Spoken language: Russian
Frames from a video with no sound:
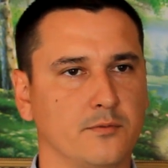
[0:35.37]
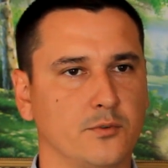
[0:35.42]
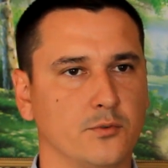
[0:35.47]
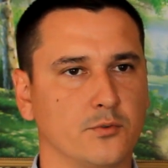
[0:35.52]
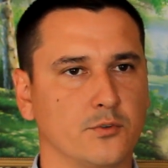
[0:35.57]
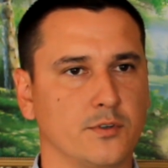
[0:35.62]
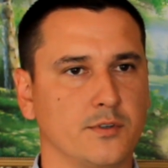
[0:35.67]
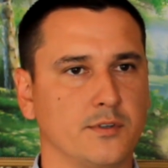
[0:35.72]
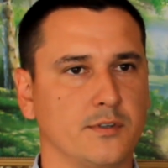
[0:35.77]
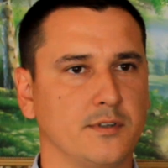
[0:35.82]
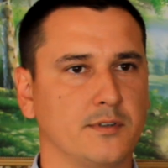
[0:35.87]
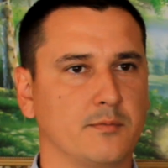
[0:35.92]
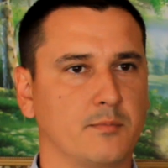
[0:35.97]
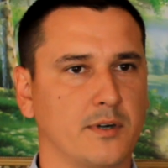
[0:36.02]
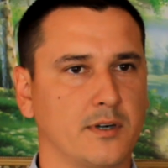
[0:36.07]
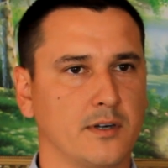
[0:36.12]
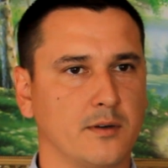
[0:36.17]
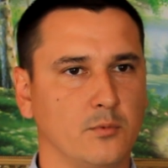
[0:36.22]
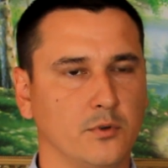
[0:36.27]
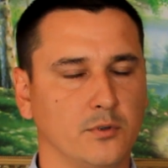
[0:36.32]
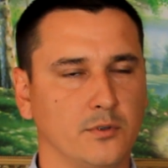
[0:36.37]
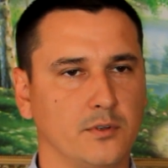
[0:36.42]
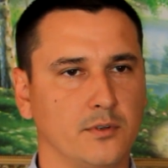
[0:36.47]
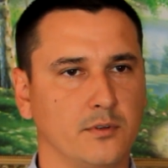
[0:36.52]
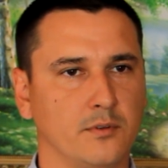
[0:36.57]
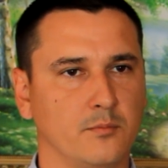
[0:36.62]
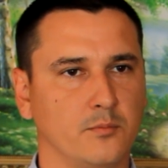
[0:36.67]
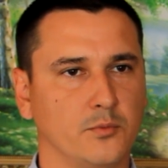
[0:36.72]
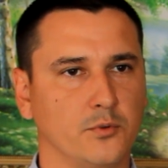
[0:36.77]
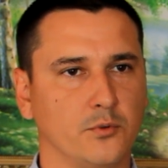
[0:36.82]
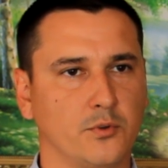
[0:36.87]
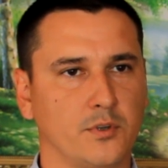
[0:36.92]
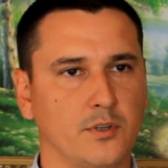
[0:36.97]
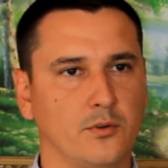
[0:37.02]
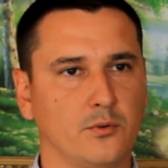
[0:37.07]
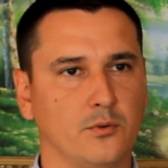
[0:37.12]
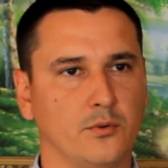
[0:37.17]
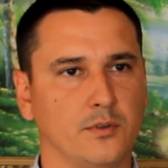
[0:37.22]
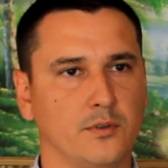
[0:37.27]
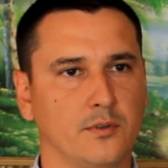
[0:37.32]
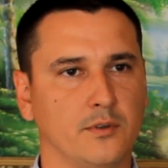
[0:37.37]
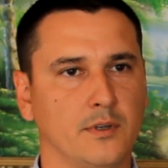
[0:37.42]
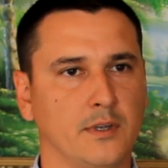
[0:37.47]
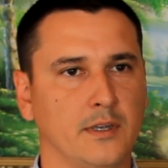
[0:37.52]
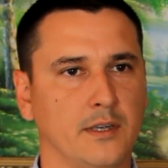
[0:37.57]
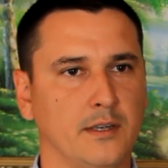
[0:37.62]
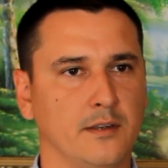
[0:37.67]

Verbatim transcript: Всю жизнь здесь проработал, многие годы.